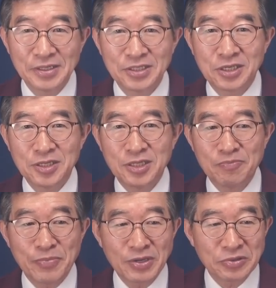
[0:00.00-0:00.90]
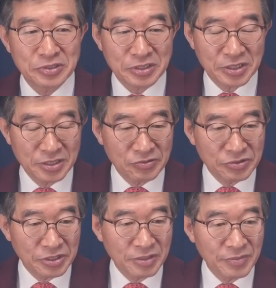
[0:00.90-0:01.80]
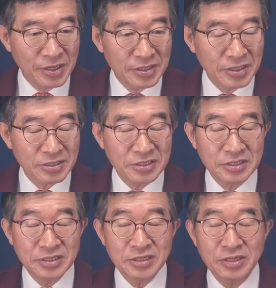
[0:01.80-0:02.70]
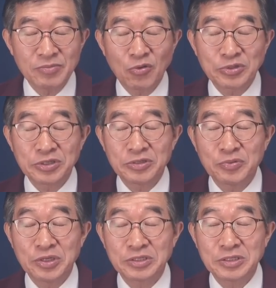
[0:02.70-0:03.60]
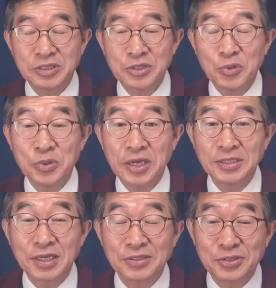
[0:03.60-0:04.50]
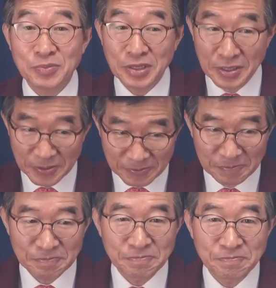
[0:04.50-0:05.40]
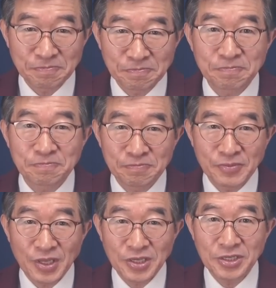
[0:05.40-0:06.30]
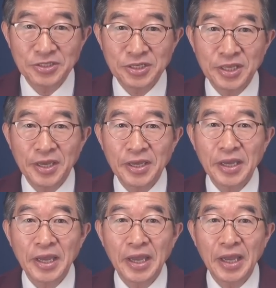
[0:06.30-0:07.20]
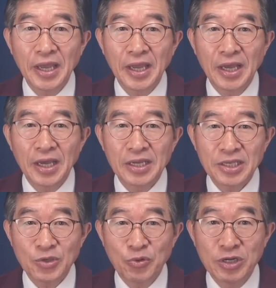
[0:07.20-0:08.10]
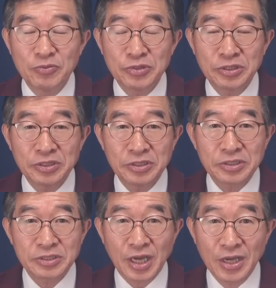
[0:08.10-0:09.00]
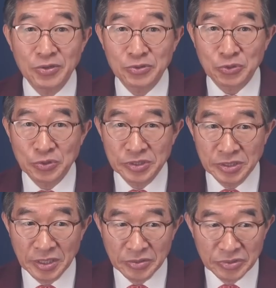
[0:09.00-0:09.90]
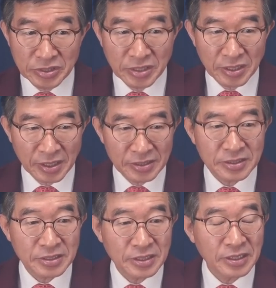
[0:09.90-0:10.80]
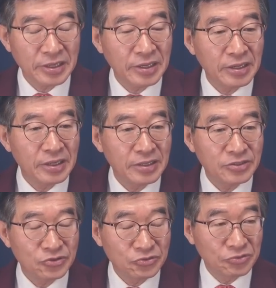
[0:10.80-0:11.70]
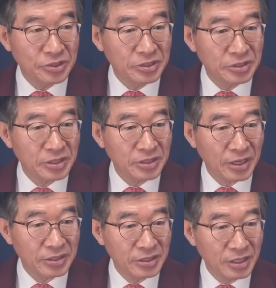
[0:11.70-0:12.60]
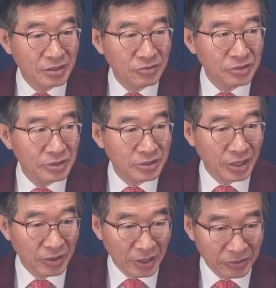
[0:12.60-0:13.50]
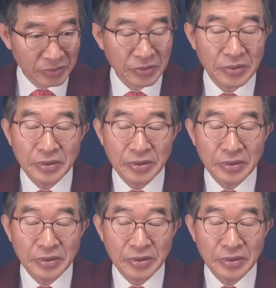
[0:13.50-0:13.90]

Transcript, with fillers: 전염병도 철두철미하게 정치적인 목적을 위해서 이용을 했지 않습니까 2년 전에 2월부터 4.15 총선에 이루어질 때까지 중국인들의 대거 입국을 허락했고